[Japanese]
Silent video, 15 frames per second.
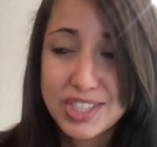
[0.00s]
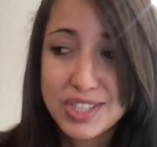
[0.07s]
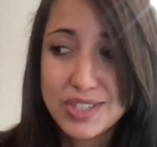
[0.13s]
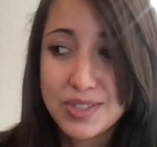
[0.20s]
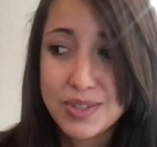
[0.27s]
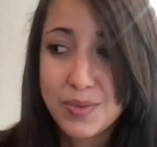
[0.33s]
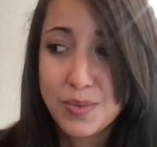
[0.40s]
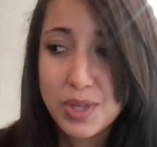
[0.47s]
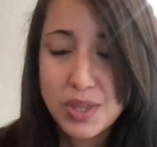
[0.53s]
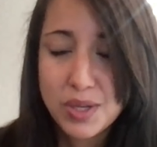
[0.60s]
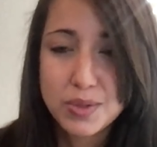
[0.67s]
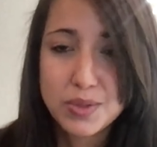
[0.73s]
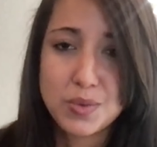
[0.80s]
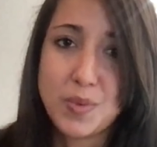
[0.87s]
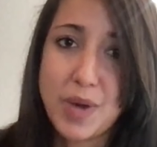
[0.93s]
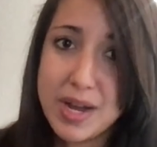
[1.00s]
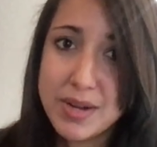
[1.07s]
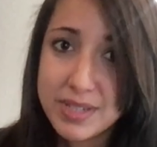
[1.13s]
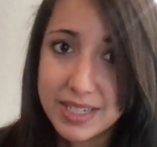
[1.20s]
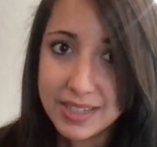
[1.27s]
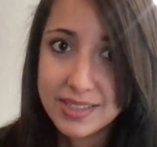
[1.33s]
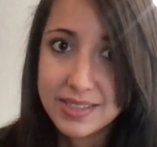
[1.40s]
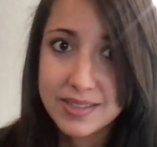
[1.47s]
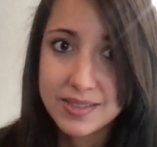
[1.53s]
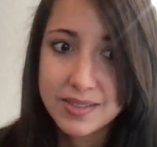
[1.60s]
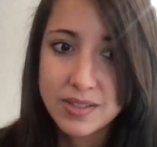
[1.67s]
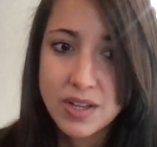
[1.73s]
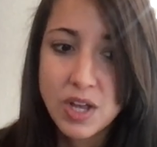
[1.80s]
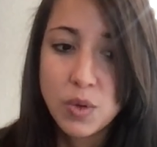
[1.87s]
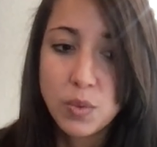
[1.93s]
あなたの生活と国で
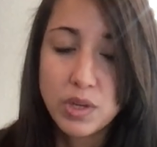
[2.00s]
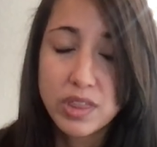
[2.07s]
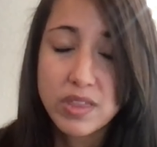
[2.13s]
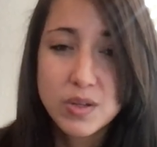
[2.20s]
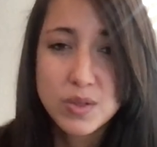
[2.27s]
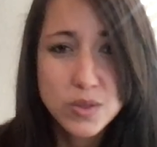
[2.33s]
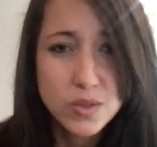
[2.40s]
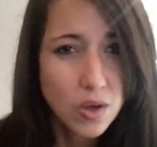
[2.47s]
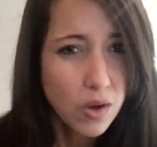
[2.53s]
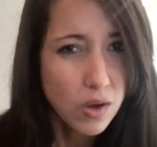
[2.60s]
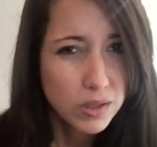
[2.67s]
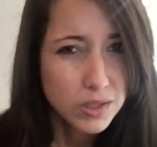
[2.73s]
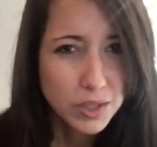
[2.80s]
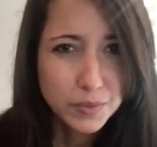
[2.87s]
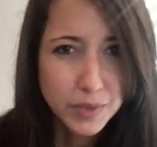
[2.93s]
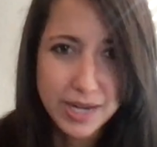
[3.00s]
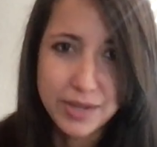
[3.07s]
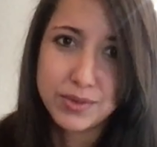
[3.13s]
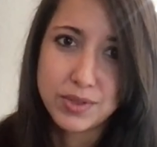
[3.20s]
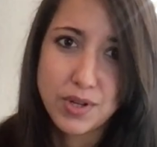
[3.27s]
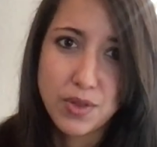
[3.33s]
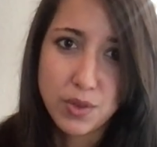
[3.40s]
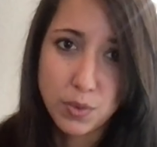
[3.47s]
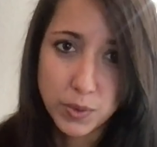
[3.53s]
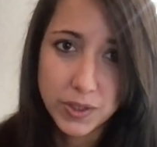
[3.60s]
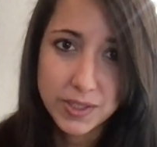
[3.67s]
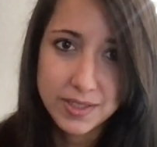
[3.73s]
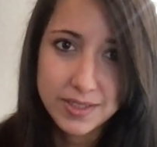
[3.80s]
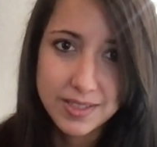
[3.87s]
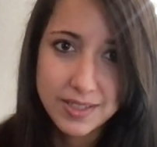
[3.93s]
過ごす日々はどんな感じです
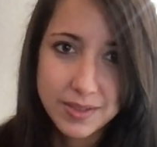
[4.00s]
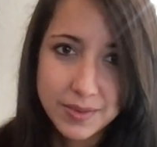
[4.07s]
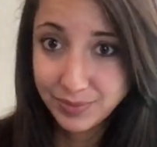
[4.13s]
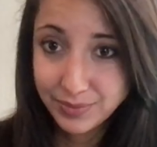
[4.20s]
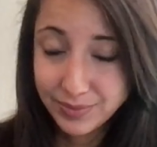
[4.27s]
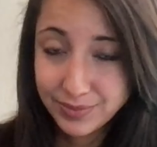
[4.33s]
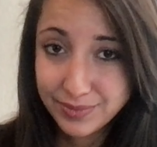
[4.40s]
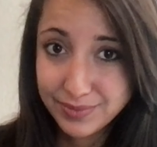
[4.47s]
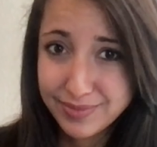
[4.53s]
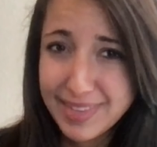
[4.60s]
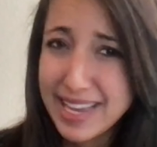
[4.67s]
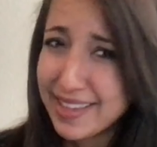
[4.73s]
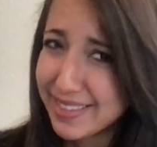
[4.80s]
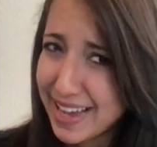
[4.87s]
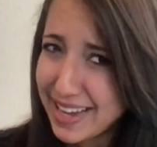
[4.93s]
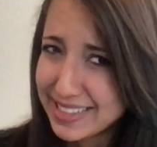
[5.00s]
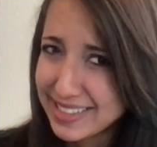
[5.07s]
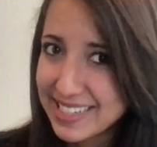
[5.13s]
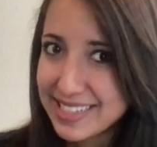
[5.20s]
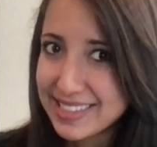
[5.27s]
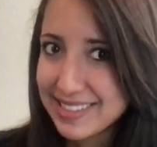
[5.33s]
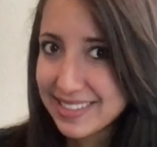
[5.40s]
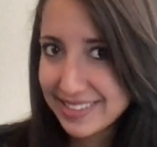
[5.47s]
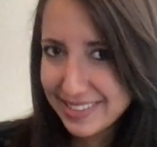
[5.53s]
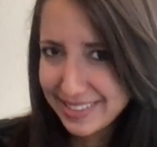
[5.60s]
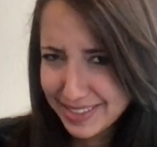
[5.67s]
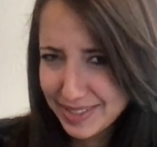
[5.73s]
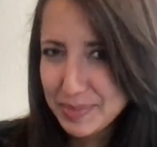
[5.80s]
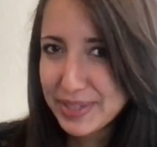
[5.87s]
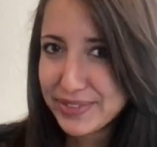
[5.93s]
かアクセスできる
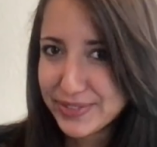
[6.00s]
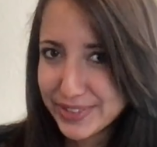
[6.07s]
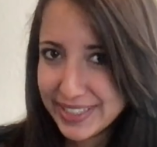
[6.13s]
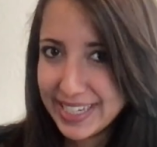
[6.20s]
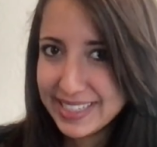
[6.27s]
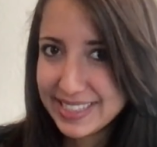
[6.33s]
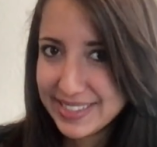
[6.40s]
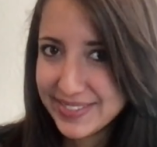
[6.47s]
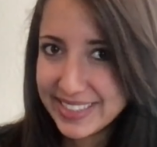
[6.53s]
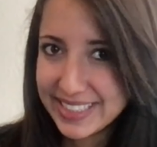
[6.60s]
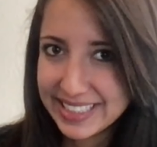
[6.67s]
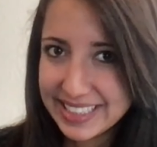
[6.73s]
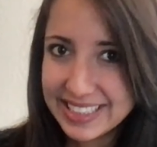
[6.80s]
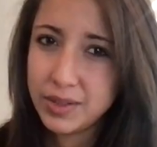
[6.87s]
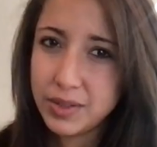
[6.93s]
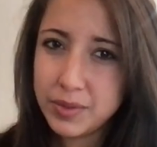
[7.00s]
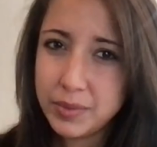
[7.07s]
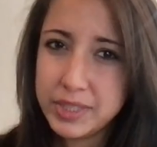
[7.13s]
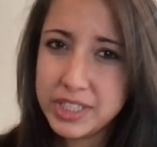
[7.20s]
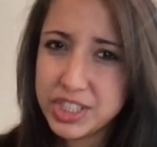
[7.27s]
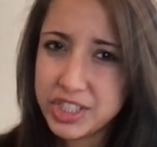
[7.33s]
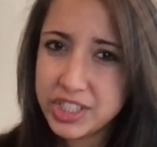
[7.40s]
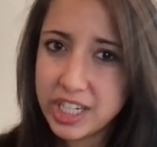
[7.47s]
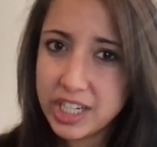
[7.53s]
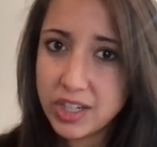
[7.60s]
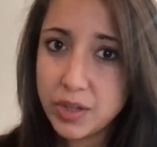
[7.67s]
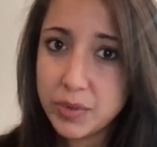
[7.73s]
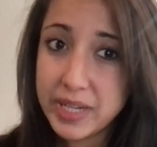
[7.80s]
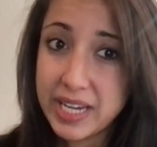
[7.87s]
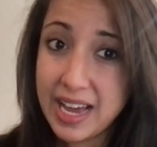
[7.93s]
ことをとてもありがたく思うこ
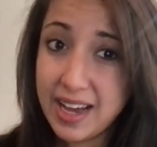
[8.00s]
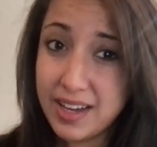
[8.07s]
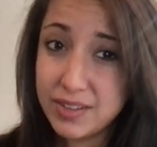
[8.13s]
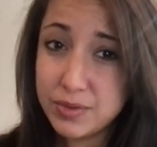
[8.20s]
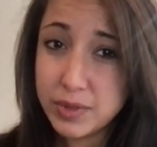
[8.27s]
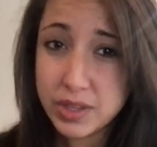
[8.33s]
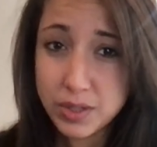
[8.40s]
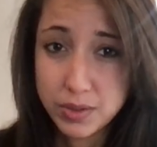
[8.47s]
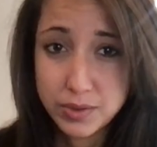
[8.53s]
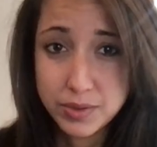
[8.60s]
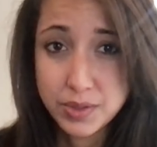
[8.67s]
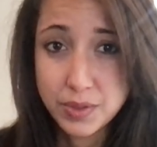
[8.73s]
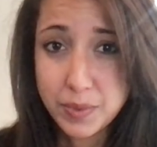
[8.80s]
とはありますか